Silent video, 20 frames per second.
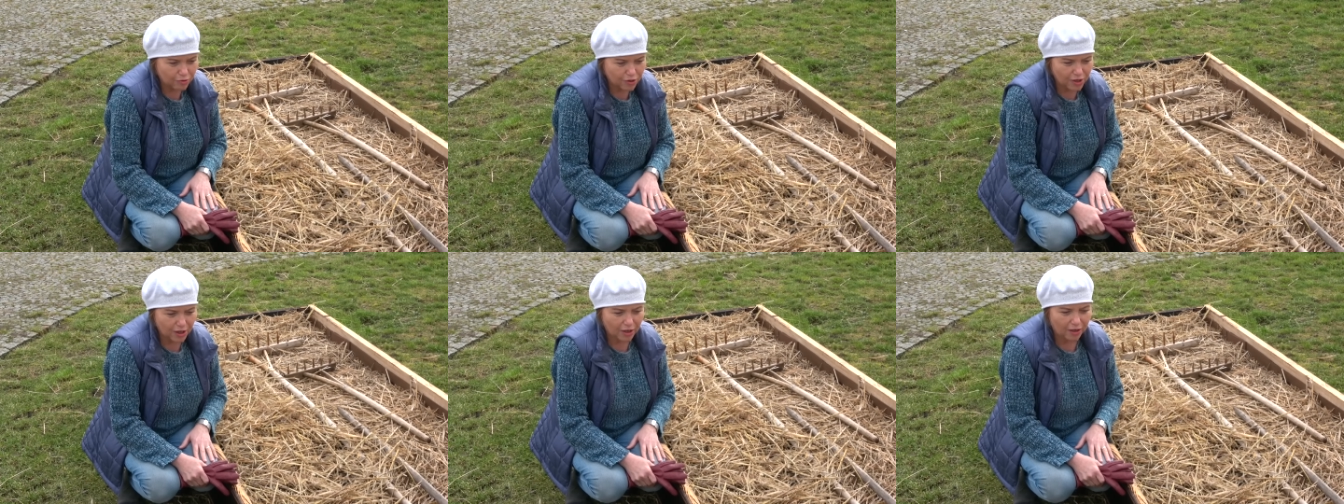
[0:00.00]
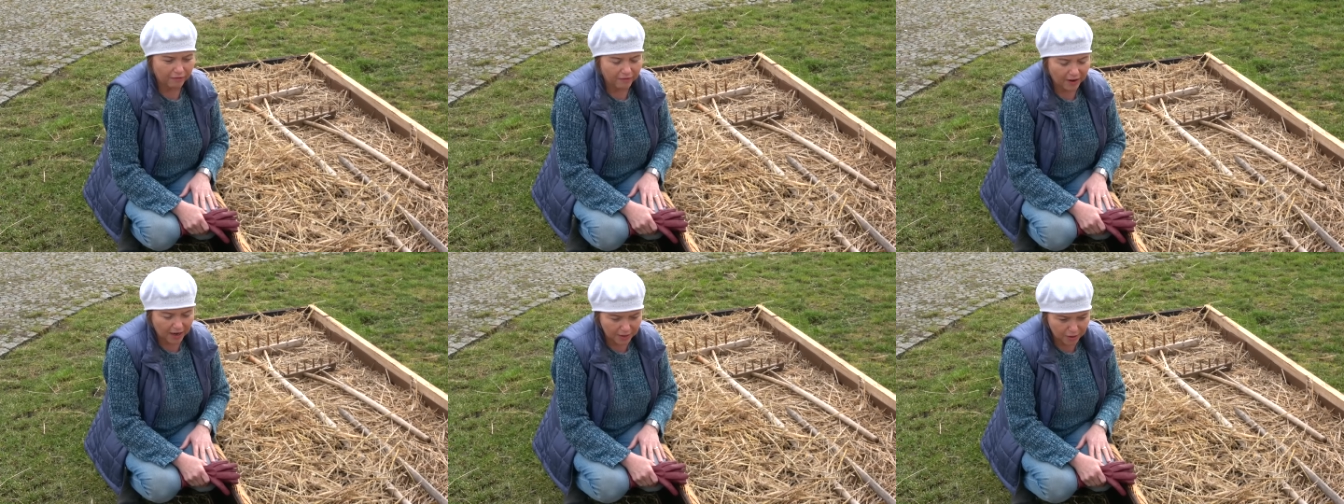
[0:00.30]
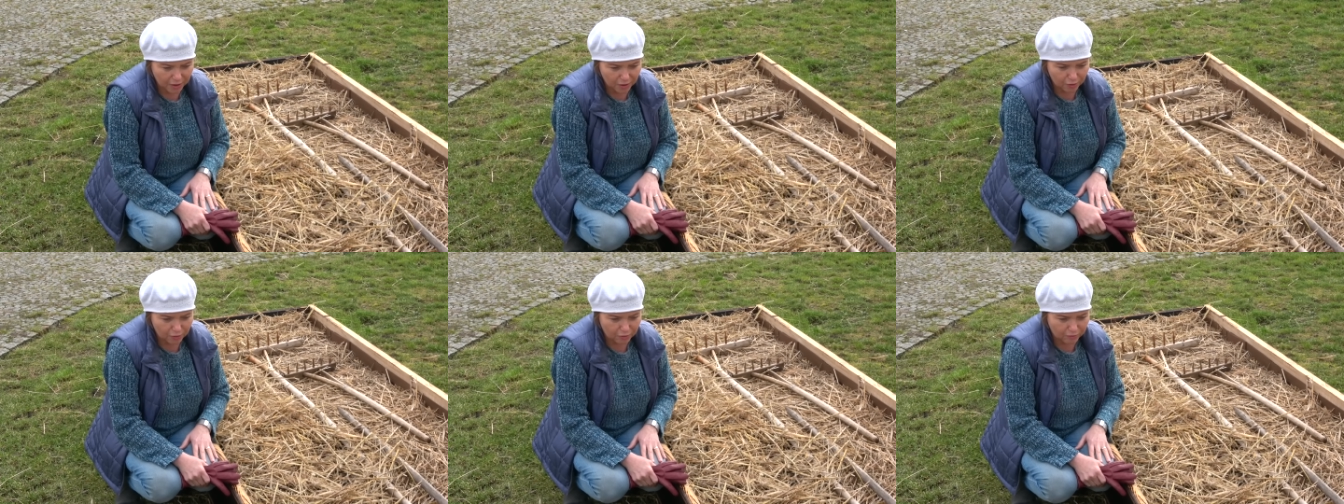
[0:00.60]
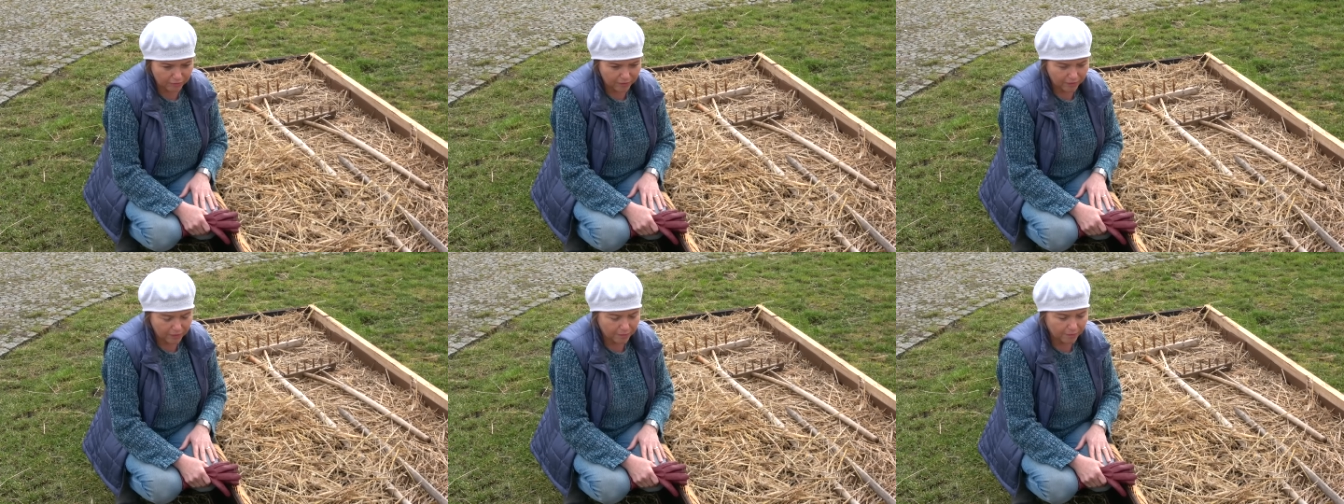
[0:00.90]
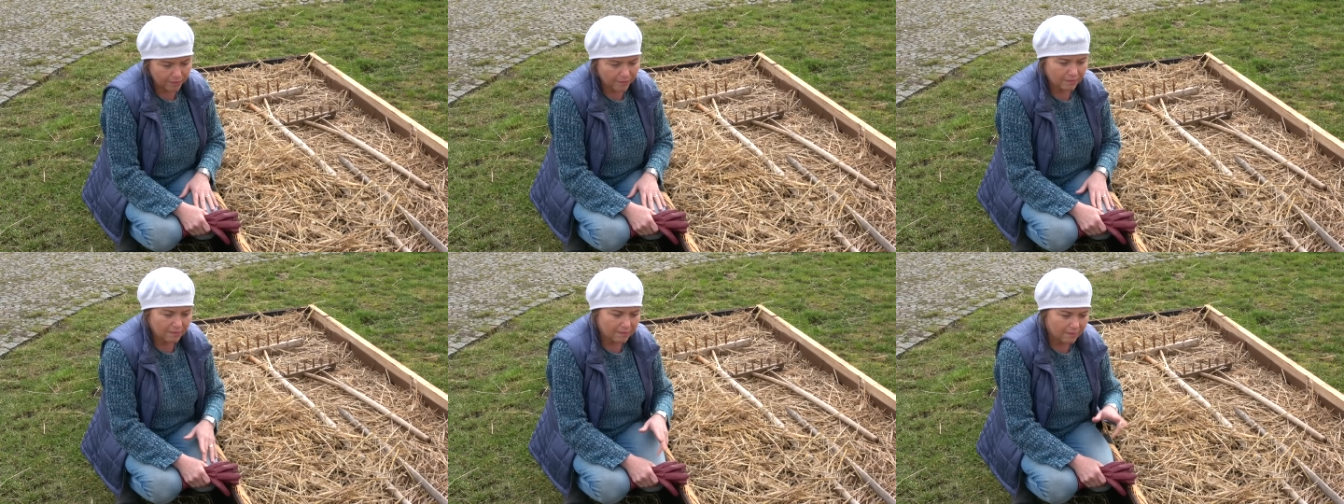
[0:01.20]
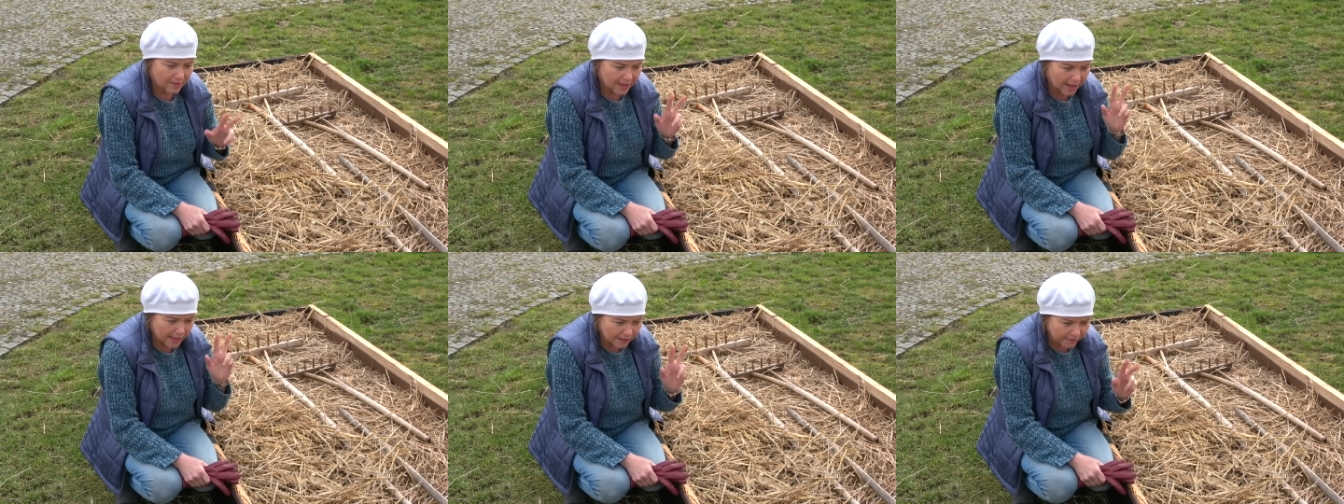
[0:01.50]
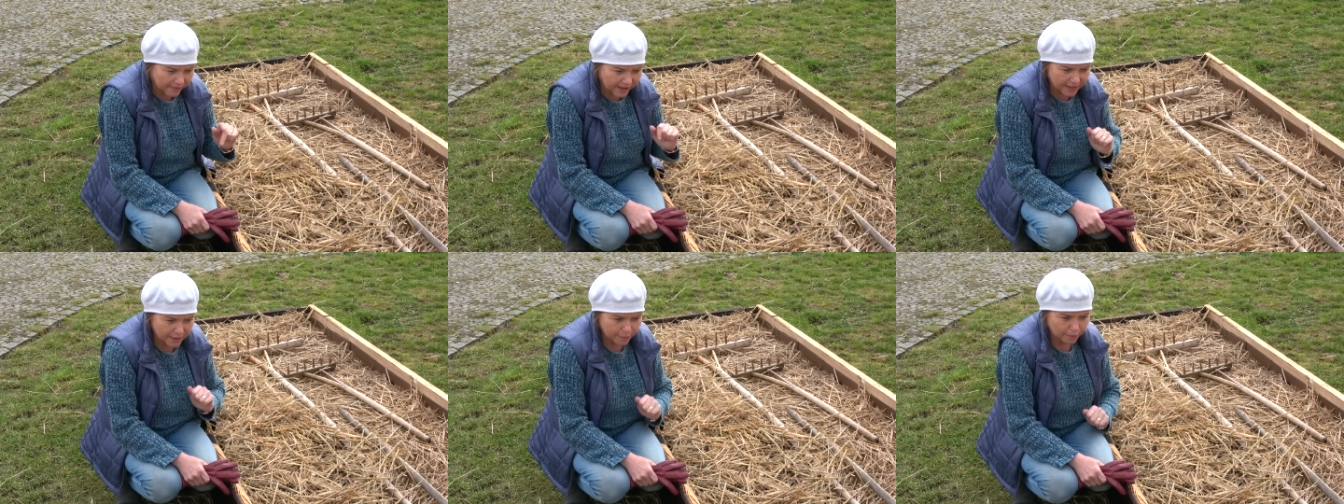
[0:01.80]
się chwastów na
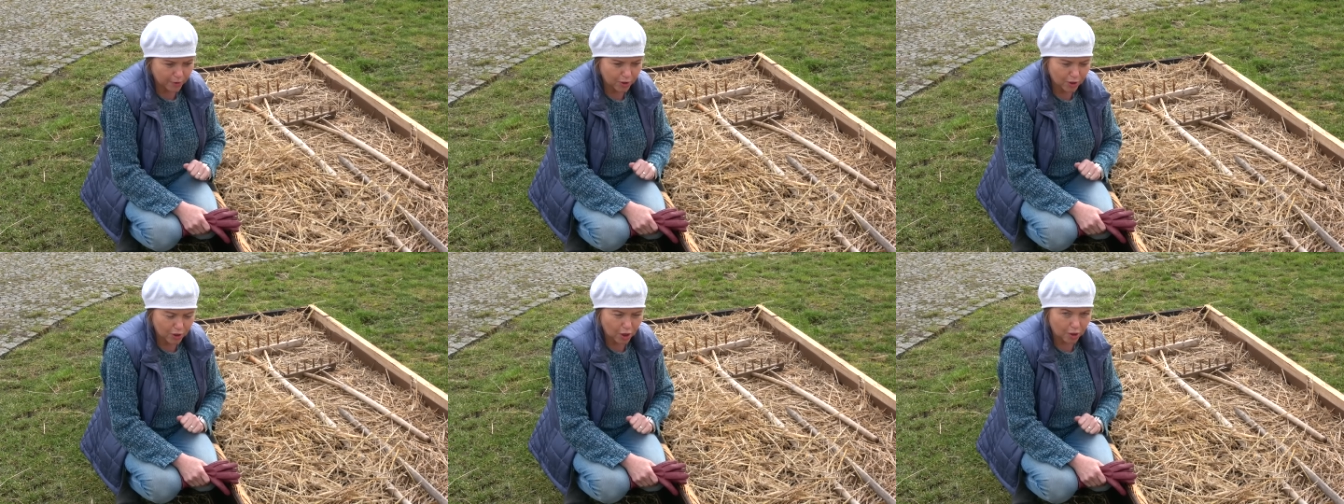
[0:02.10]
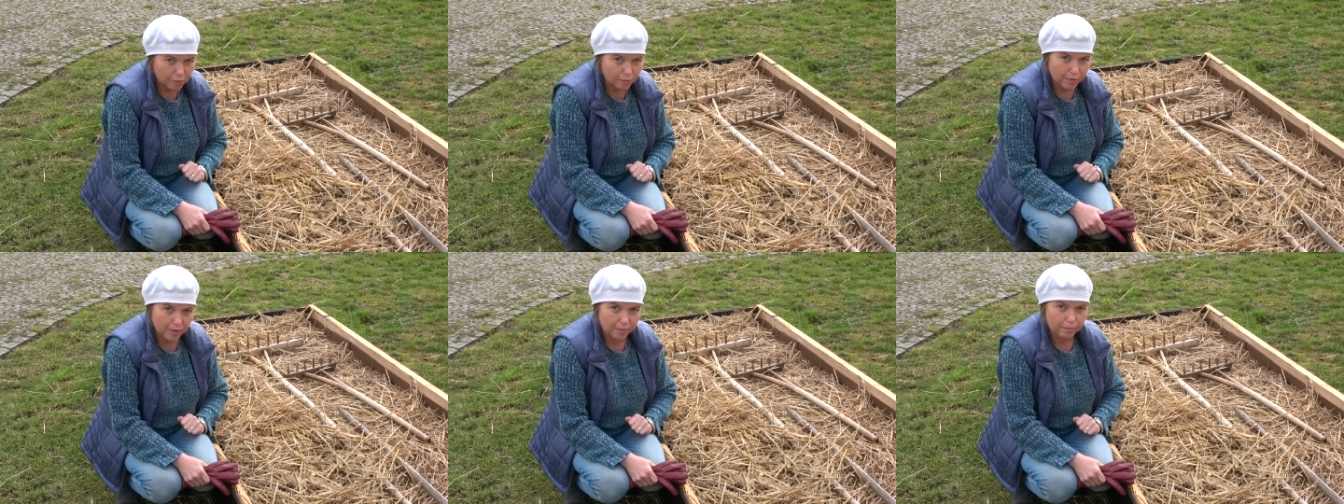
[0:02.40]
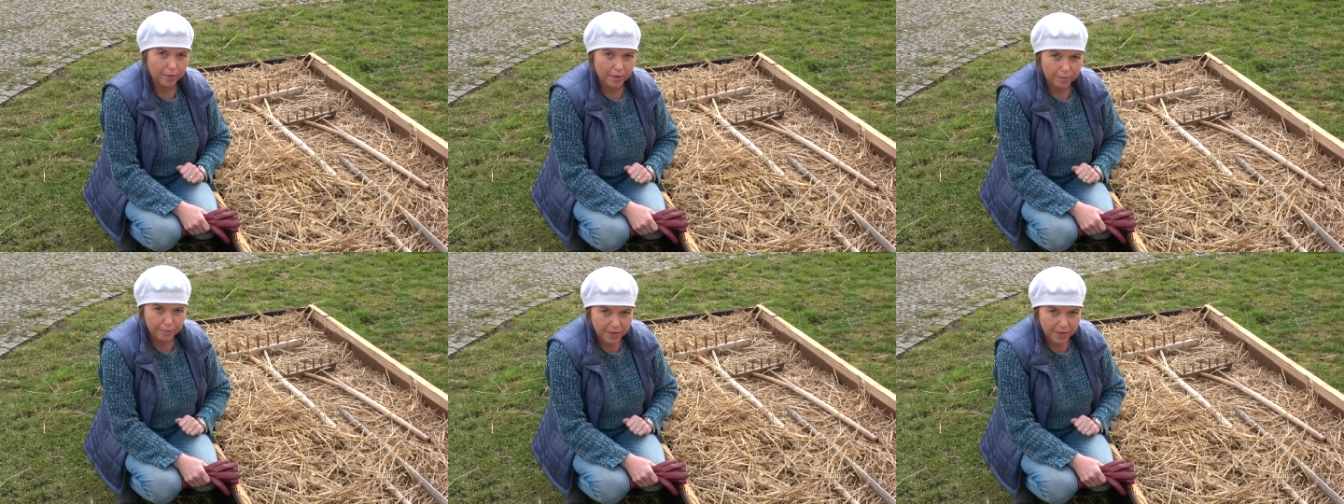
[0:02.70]
dwa sposoby. Po